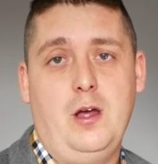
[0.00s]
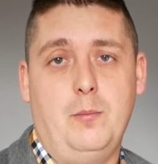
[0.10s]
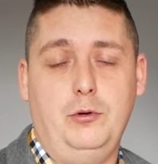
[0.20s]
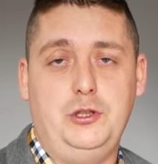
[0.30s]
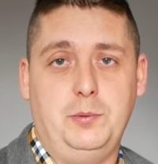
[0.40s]

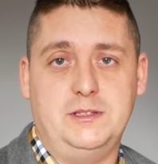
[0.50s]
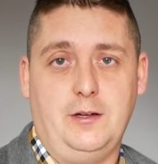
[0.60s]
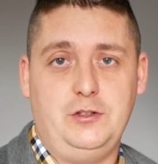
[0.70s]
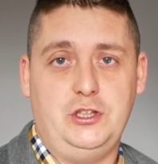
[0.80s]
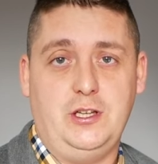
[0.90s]
musi
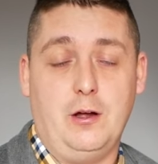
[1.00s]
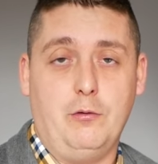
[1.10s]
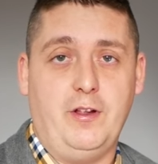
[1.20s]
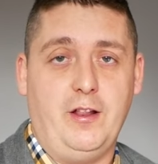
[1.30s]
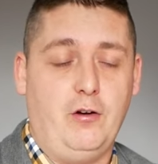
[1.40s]
postawić ich na
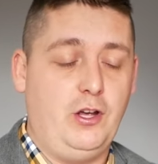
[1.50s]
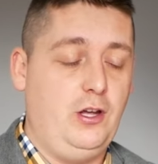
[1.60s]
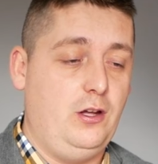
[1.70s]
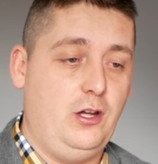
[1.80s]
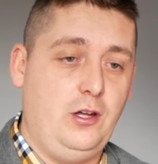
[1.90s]
równe
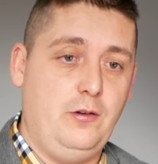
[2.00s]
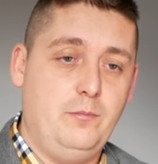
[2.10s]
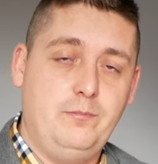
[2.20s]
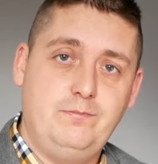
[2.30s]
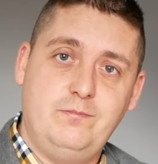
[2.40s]
nogi i
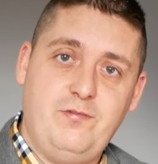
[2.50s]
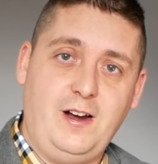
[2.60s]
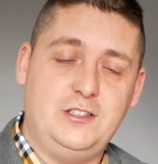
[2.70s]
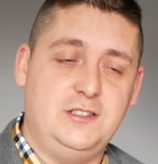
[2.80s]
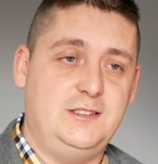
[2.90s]

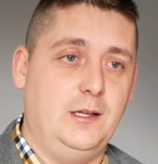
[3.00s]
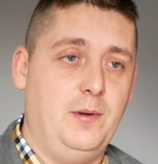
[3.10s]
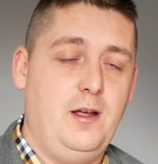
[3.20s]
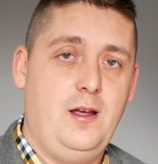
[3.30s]
walczyć z tym.